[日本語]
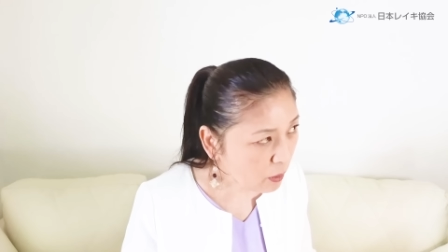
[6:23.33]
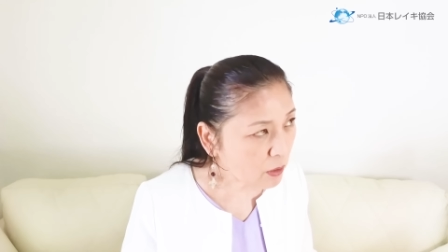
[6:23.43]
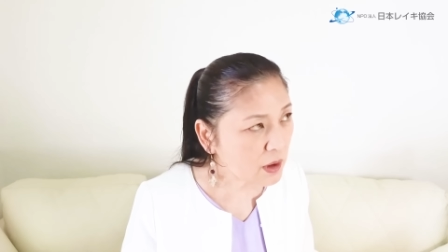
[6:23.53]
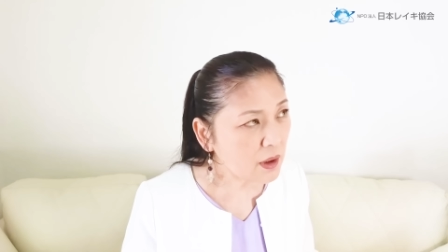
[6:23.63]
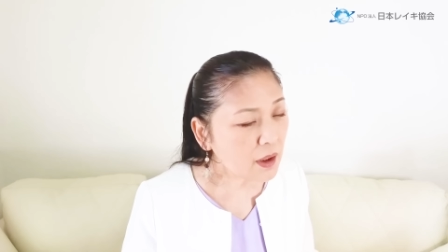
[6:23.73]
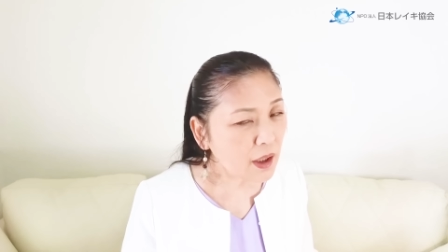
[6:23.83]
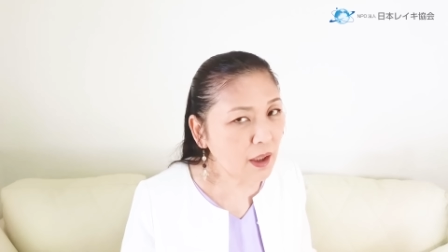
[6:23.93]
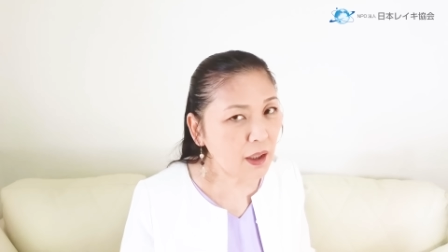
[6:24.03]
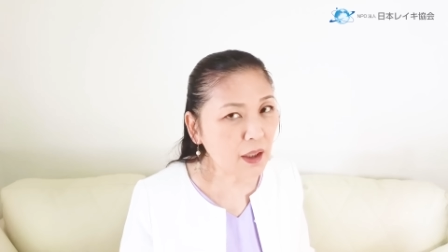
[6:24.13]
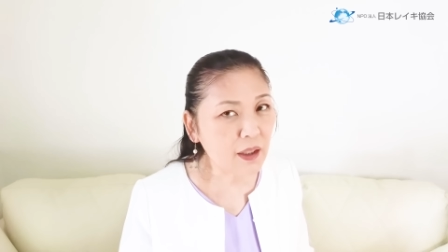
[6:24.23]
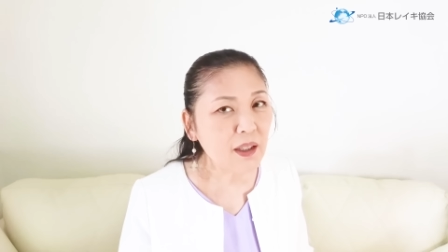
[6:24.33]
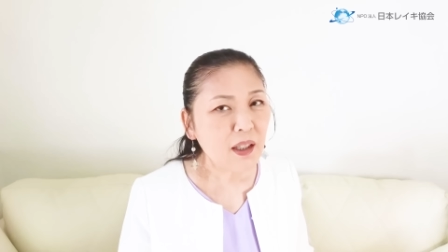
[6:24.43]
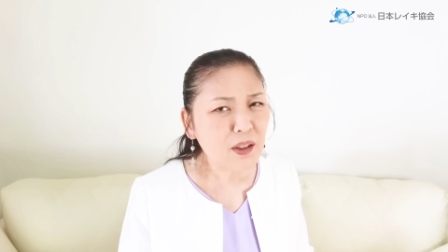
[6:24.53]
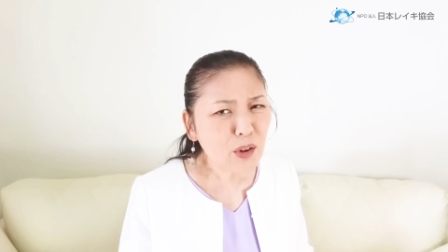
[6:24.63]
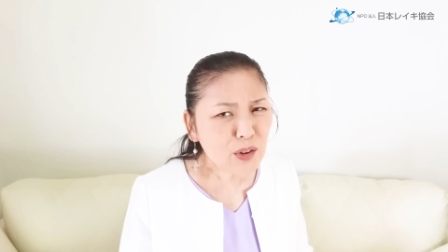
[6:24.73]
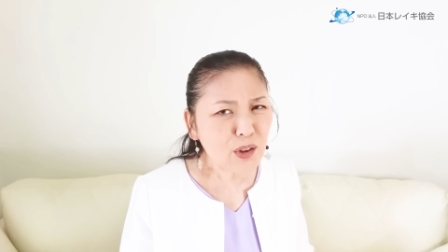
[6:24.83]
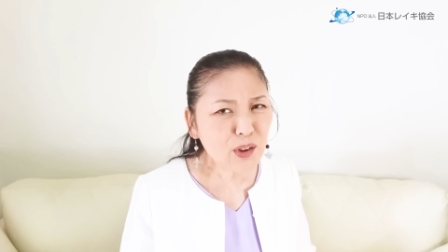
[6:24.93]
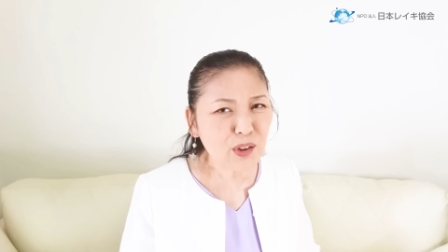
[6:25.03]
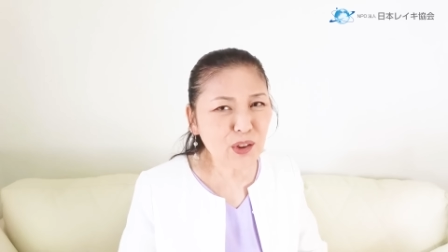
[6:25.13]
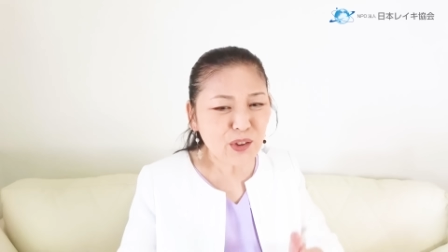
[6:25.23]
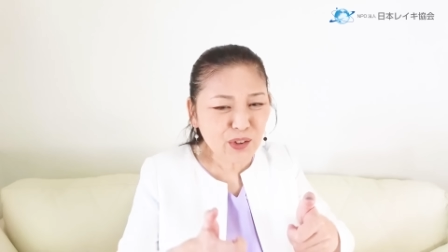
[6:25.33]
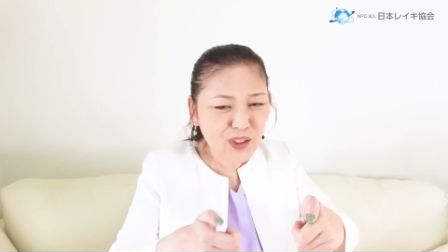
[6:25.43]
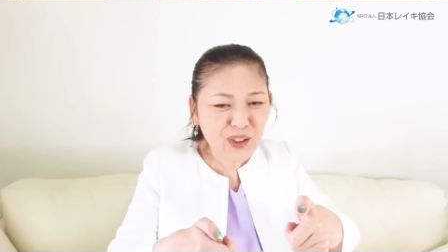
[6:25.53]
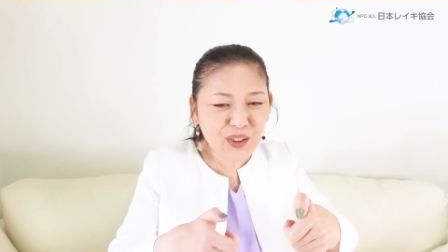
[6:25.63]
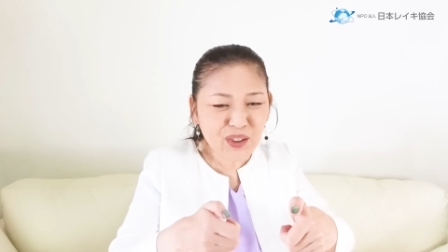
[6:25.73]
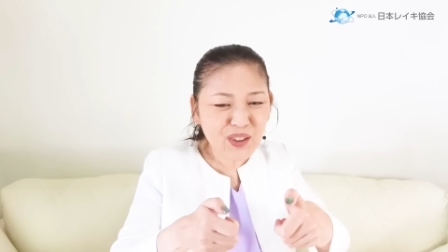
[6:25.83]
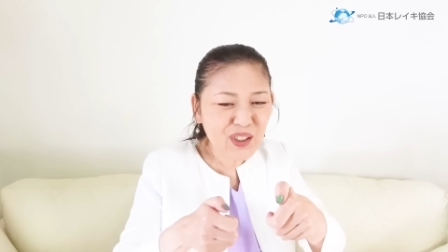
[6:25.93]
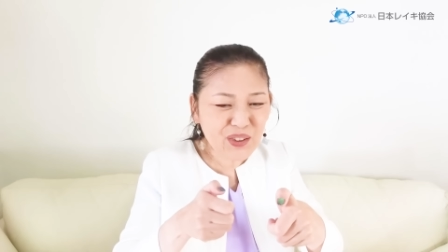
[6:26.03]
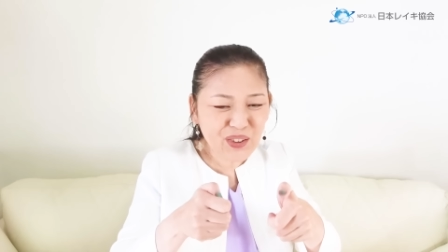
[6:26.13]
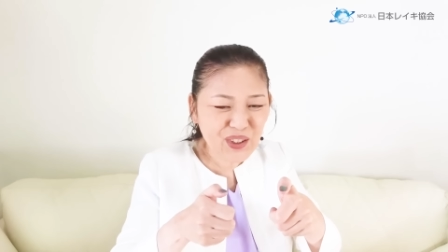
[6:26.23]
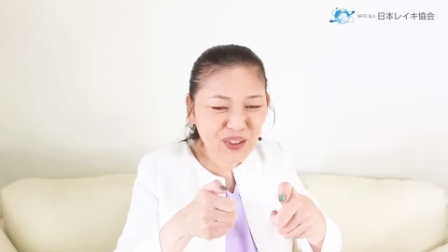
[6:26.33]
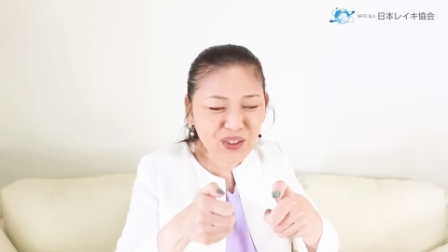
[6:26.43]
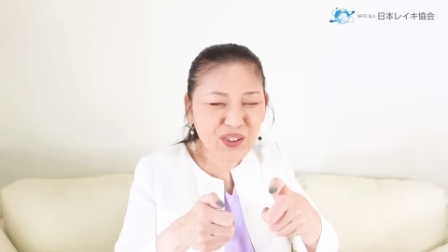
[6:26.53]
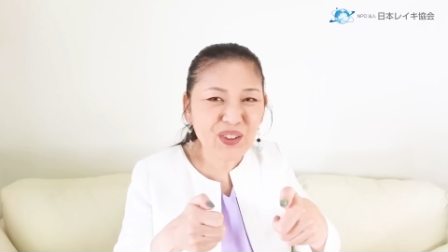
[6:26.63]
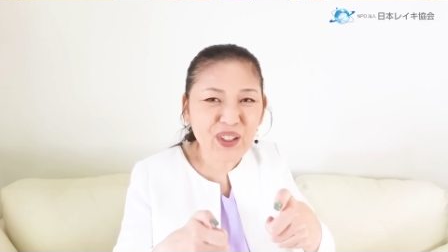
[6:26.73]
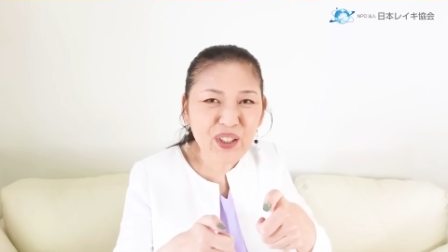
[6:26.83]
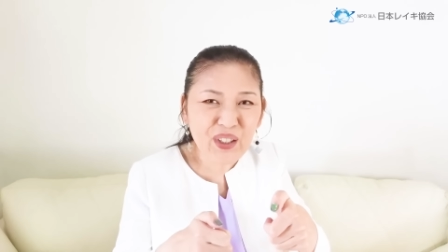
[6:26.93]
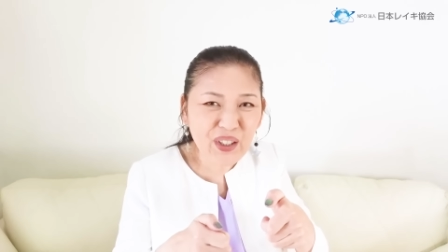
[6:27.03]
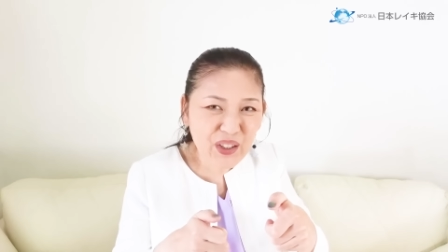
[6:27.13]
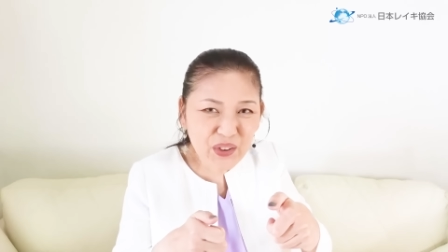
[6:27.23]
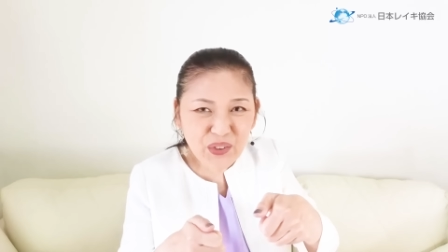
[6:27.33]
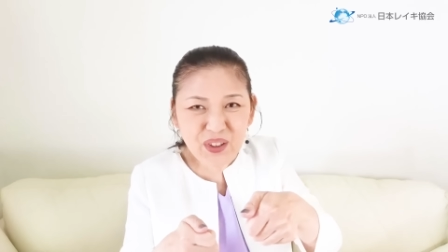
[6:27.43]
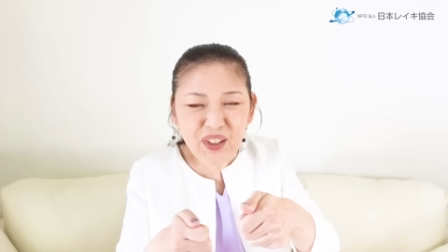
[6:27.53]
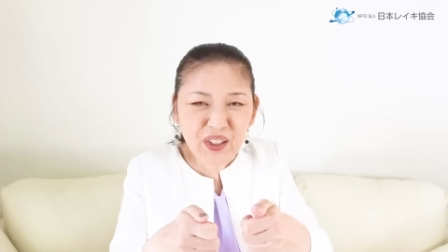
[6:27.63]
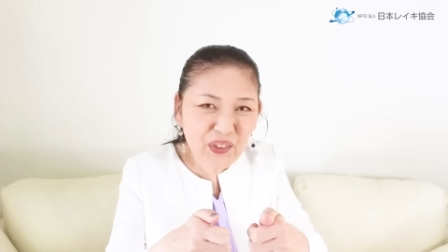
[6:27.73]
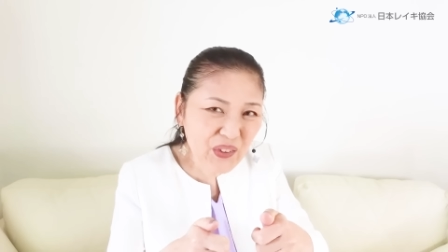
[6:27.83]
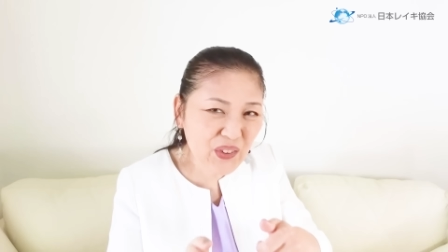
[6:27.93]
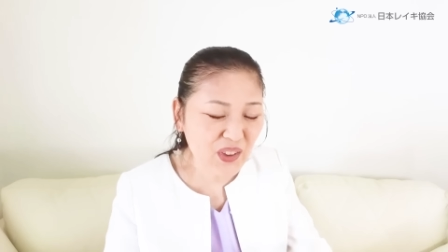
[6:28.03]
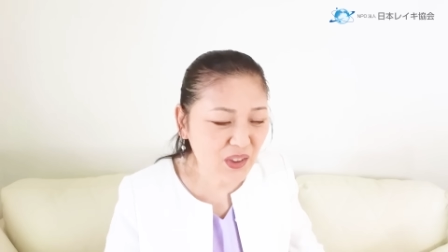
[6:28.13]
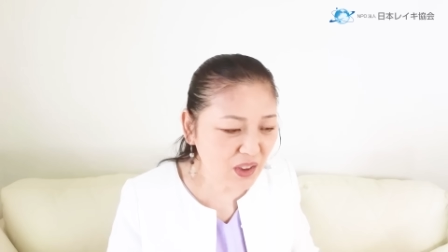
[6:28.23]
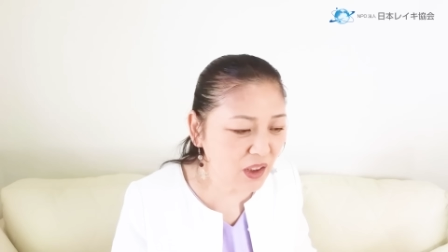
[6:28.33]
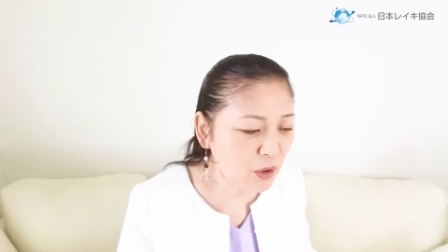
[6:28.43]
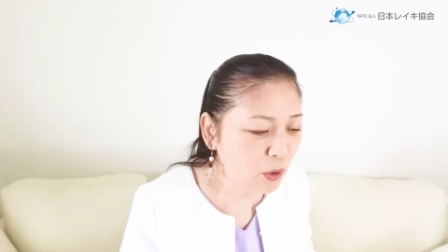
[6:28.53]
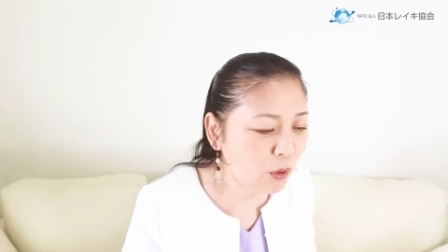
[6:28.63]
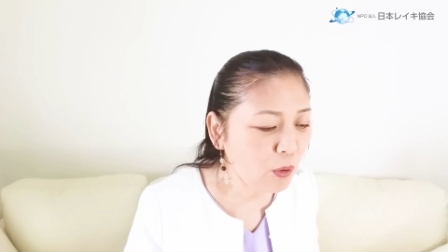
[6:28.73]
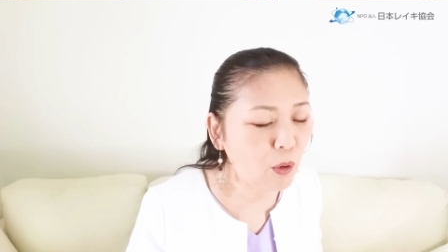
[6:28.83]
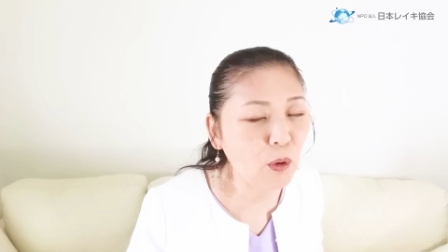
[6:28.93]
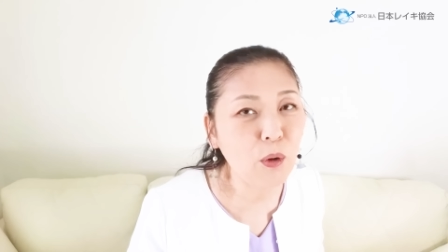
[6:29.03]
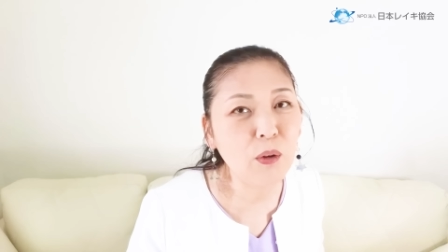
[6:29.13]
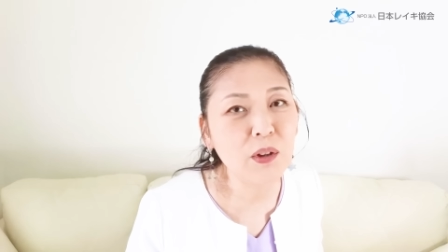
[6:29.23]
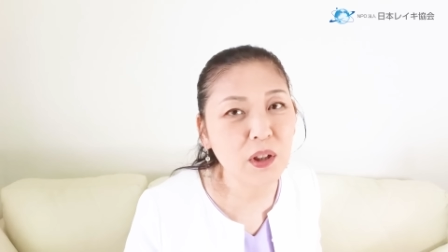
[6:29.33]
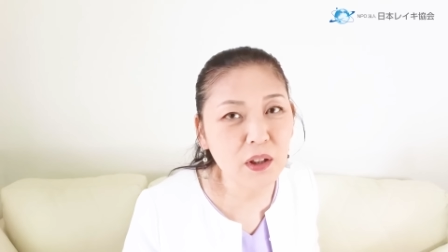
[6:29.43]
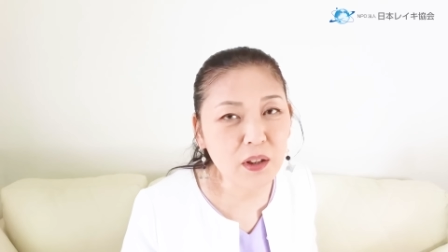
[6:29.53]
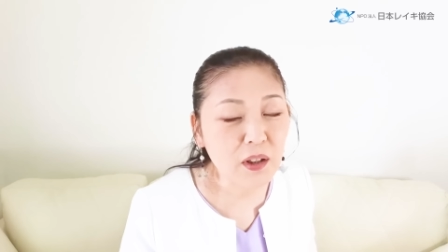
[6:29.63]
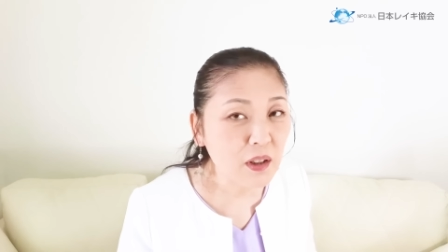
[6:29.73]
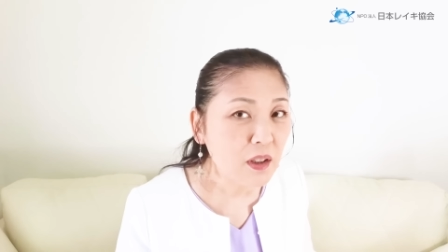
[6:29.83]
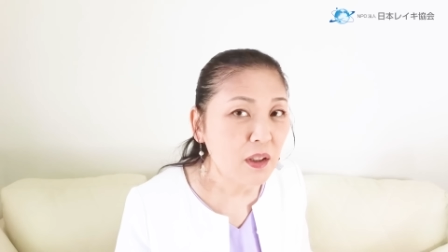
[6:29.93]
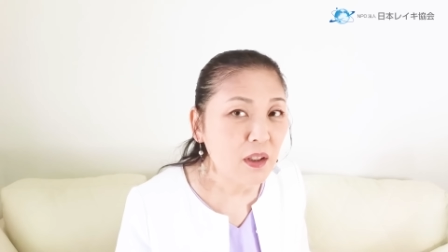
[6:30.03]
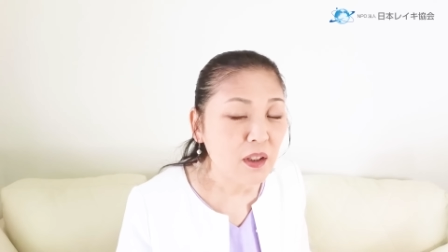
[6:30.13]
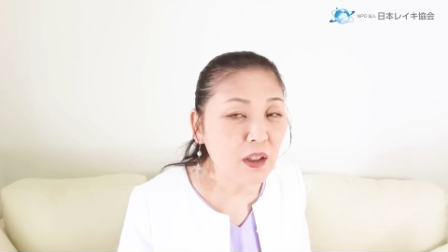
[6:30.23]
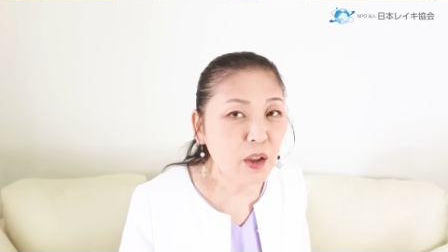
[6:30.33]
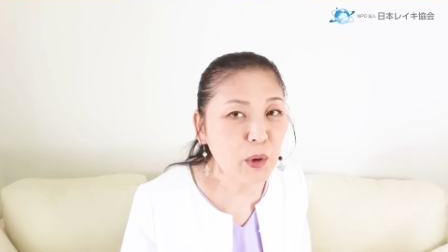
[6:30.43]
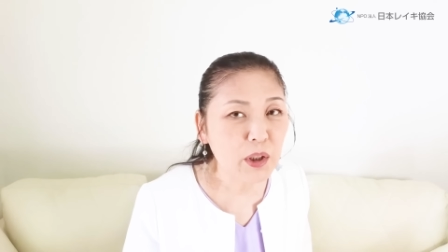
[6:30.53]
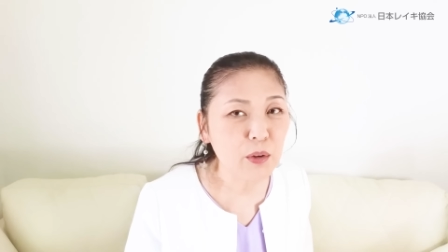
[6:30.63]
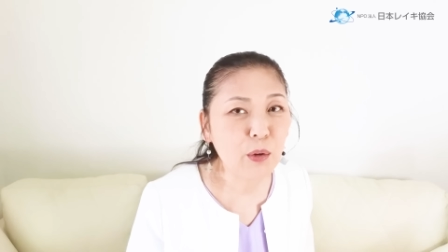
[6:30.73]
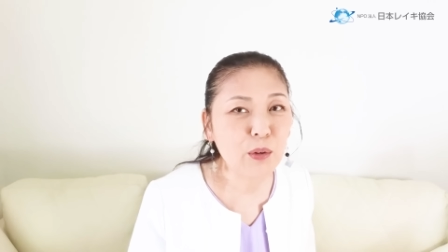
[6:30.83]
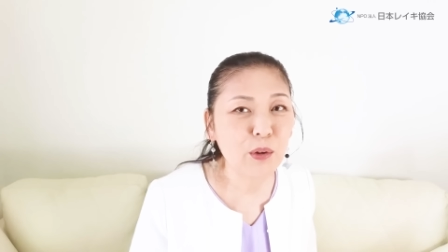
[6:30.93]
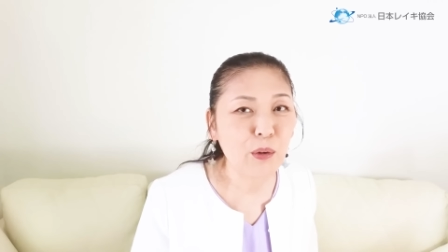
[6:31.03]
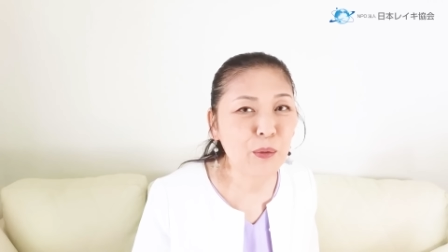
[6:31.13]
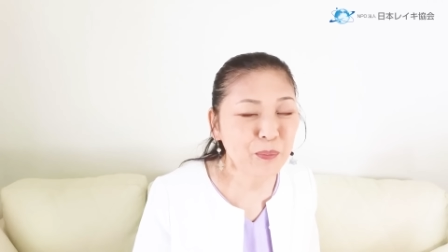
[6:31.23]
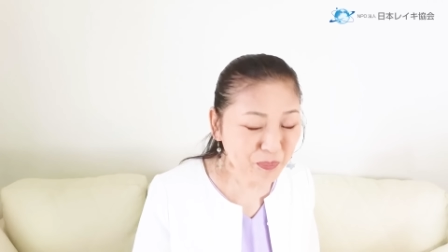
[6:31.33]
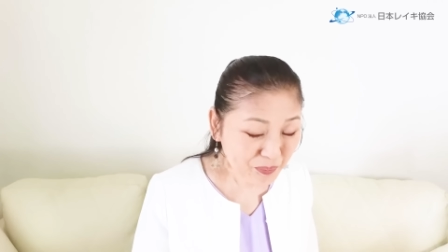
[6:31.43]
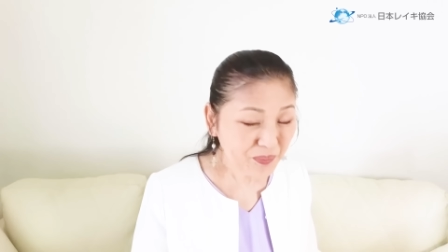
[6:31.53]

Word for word: こちらが、そうそうそうそう、そっち進んで、そっち進んで、そっちだよっていう方向に、行けば行くほど、